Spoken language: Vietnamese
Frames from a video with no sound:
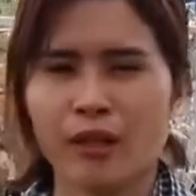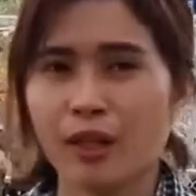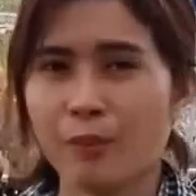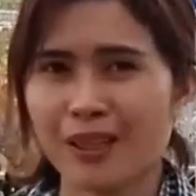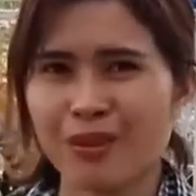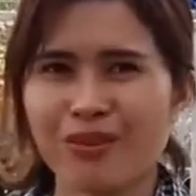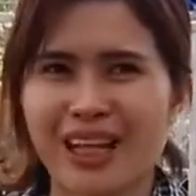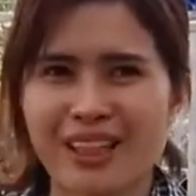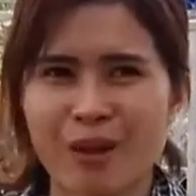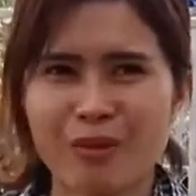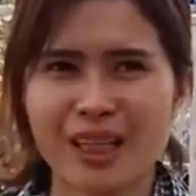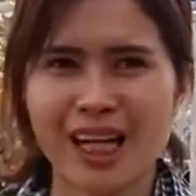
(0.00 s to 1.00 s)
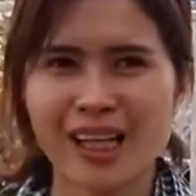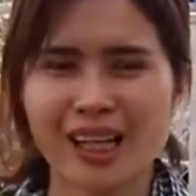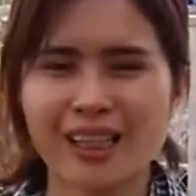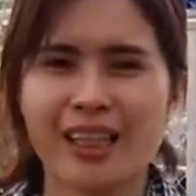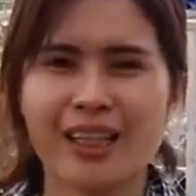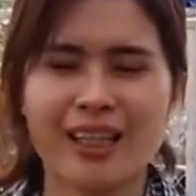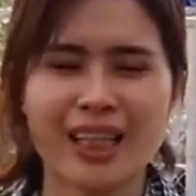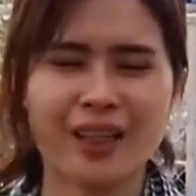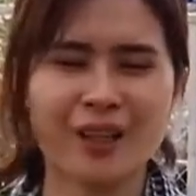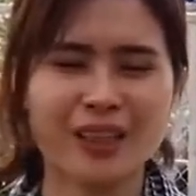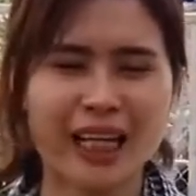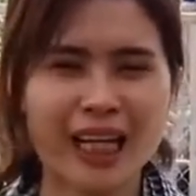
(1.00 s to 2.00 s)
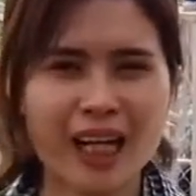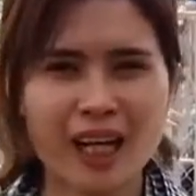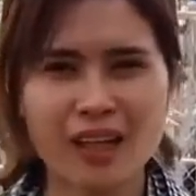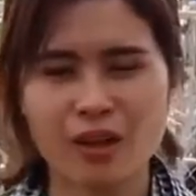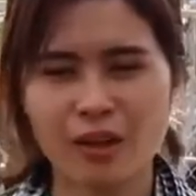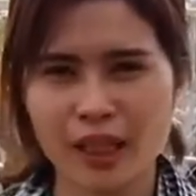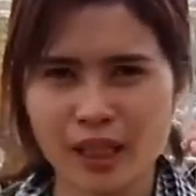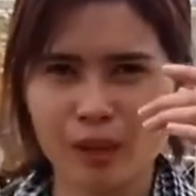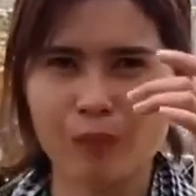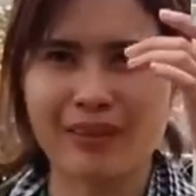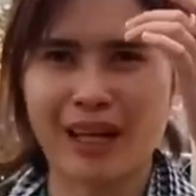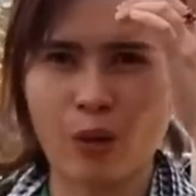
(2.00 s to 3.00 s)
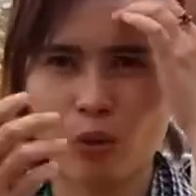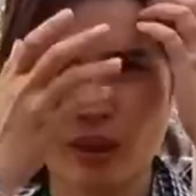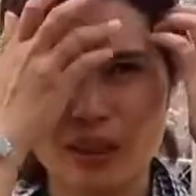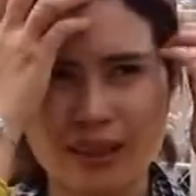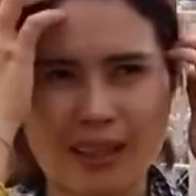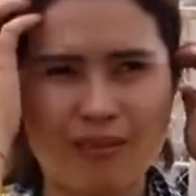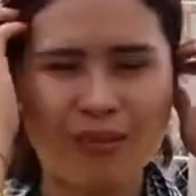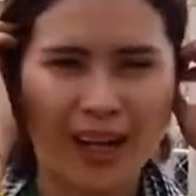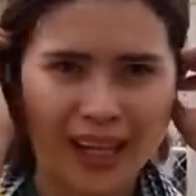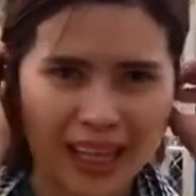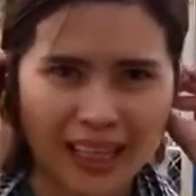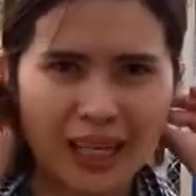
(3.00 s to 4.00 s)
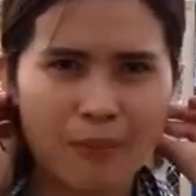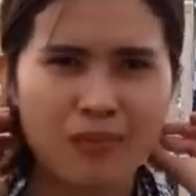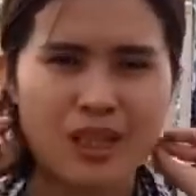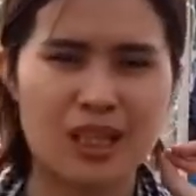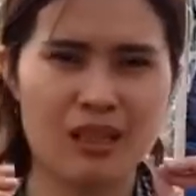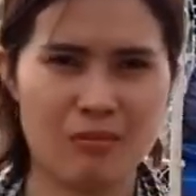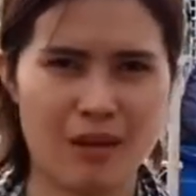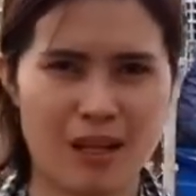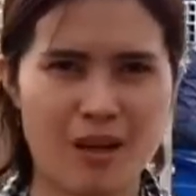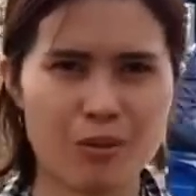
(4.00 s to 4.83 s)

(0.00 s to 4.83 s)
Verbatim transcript: nếu mà chúng ta trồng dưới đất á, thì nó nhanh có trái hơn còn khi trồng chậu thì nó tầm khoảng 2 năm thì bà